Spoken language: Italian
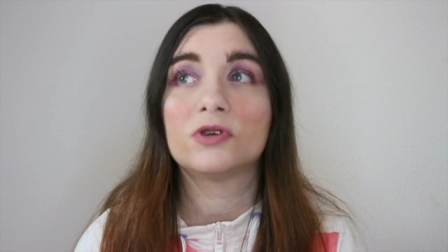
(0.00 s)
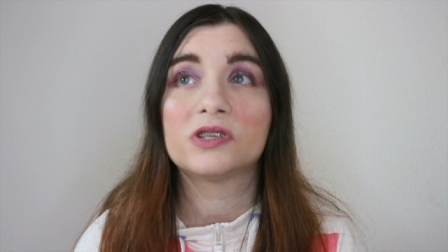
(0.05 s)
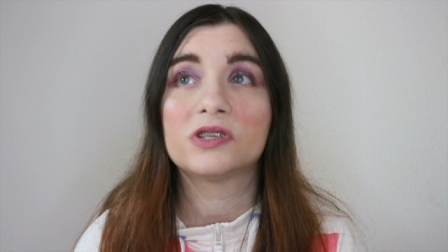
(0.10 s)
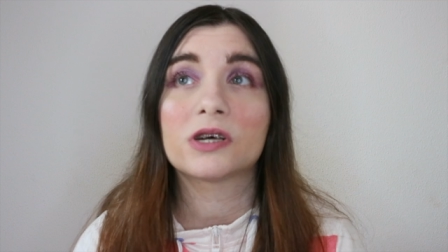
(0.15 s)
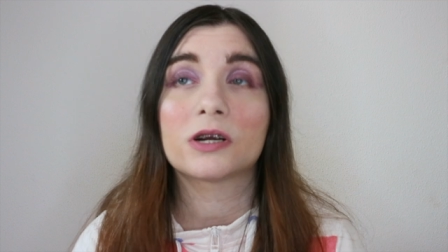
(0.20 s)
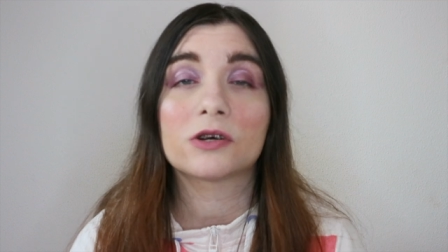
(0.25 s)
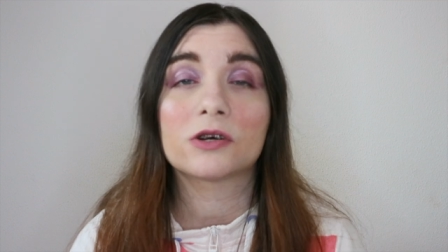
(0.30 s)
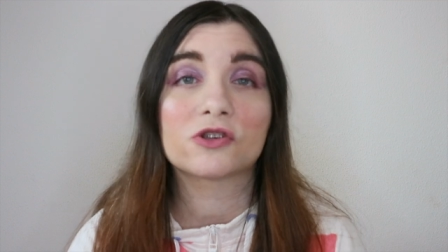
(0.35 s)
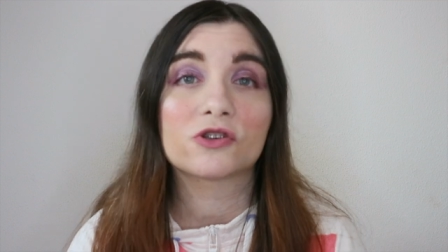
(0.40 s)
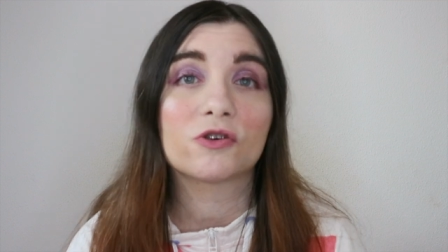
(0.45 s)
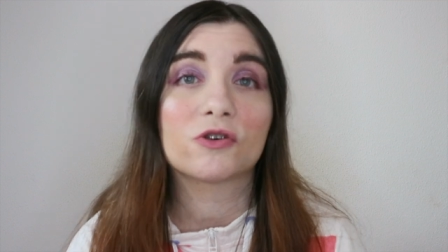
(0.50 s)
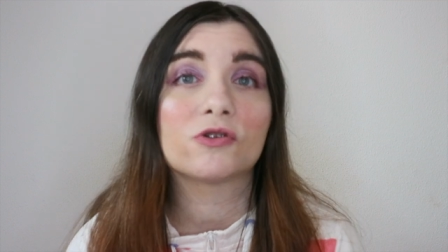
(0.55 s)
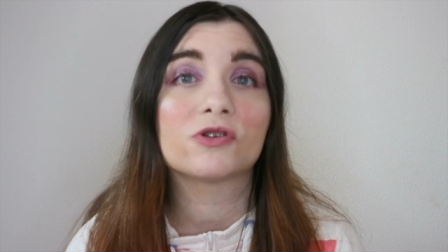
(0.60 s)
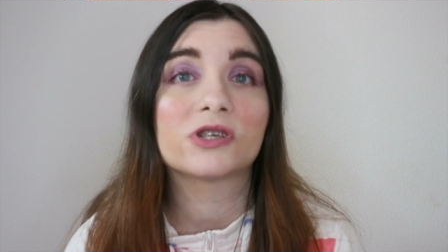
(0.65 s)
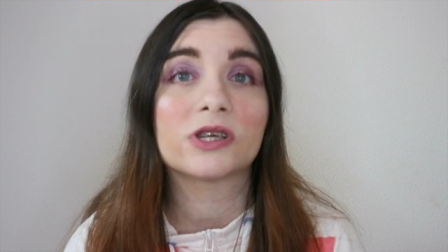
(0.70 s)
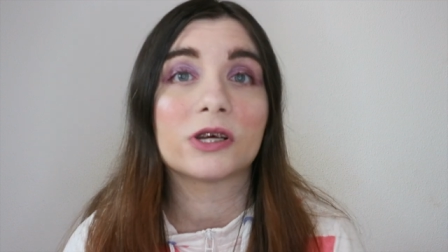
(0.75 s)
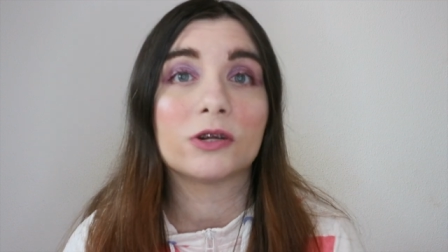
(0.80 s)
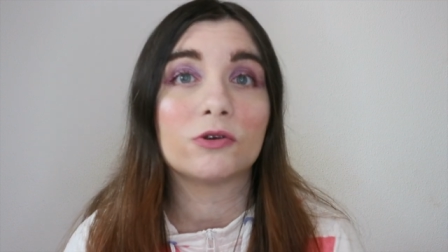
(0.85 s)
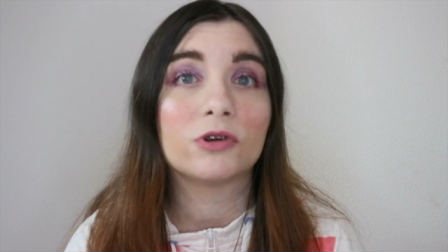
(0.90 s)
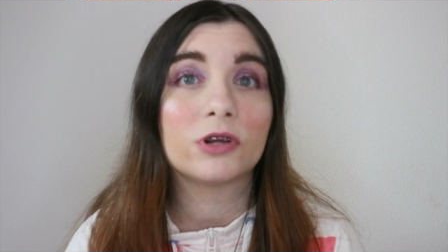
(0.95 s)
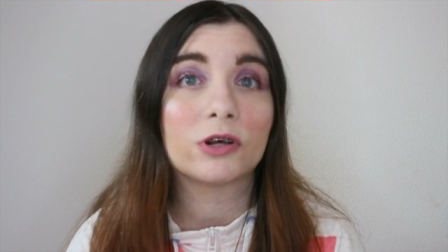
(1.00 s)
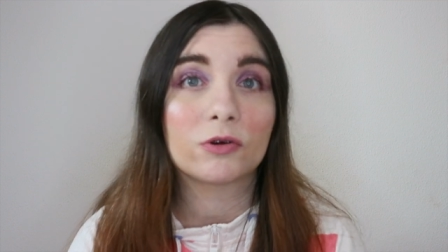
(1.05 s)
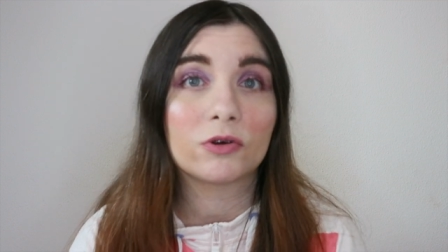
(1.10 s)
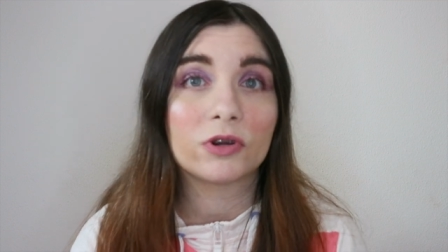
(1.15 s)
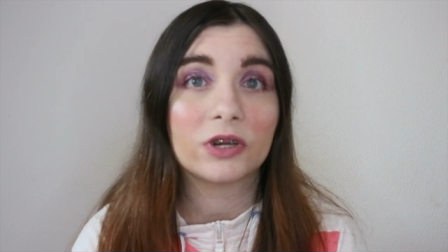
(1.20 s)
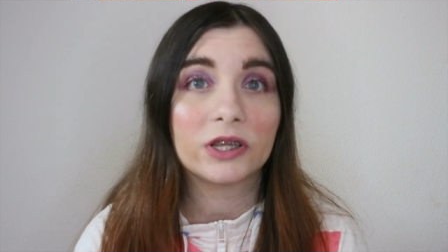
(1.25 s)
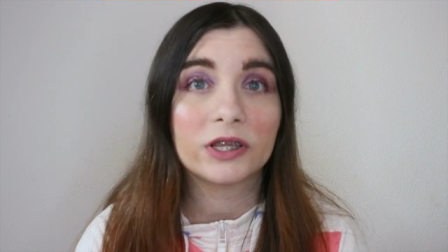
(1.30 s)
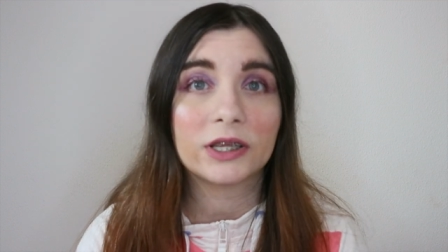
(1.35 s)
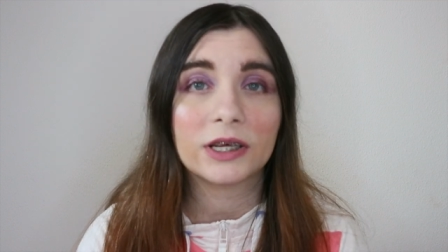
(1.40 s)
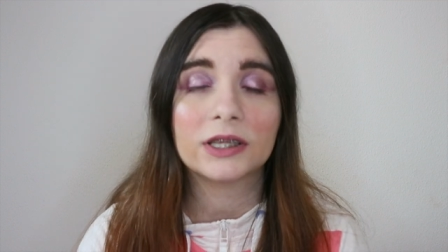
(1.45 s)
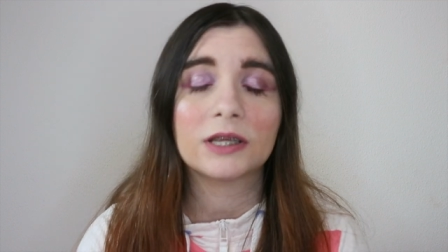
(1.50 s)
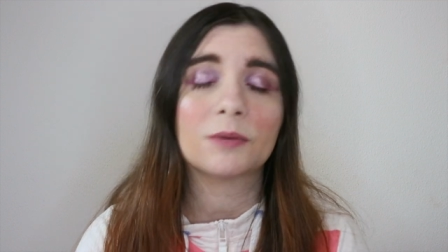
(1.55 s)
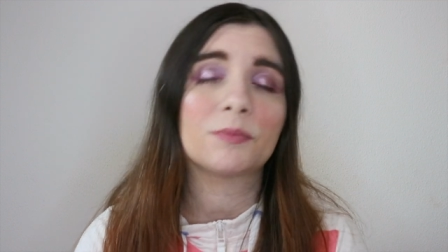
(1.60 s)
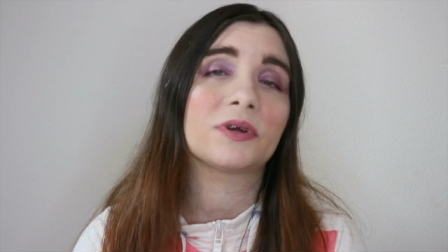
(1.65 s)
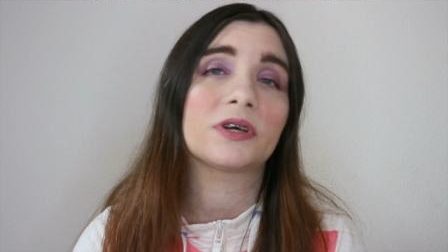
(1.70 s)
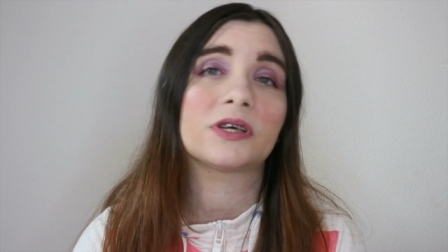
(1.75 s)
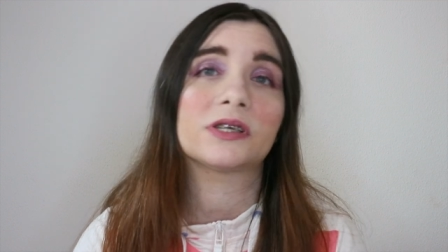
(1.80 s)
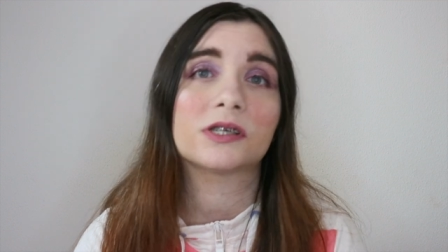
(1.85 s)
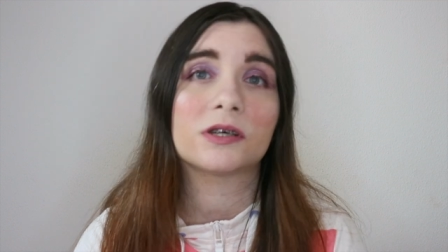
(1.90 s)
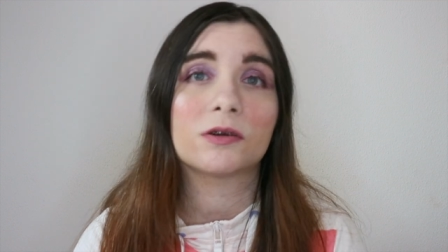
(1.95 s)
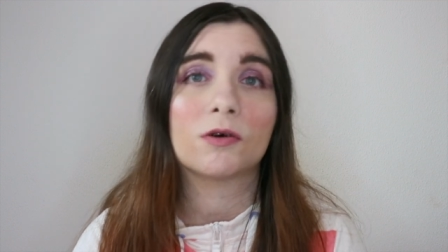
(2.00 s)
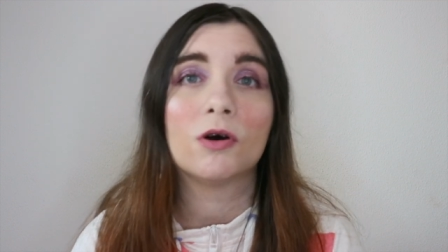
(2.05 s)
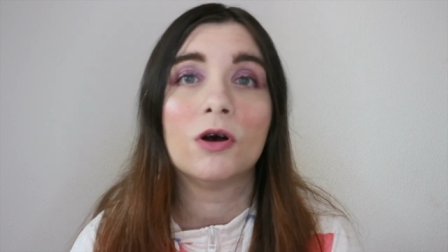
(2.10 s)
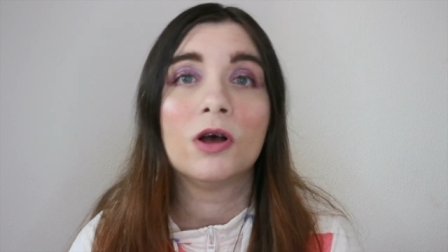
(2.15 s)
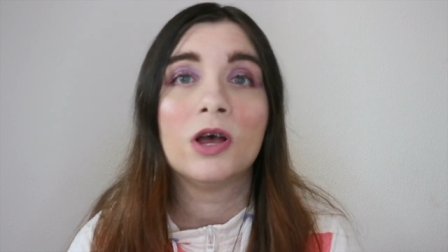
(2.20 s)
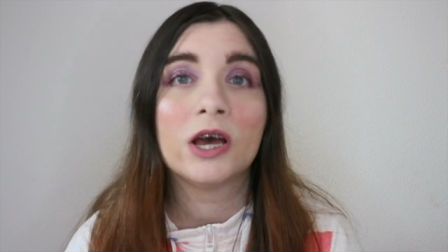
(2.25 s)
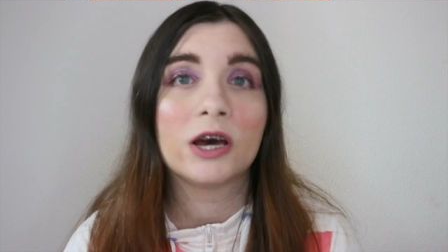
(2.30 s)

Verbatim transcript: usarla solo se non ero irritata perché sennò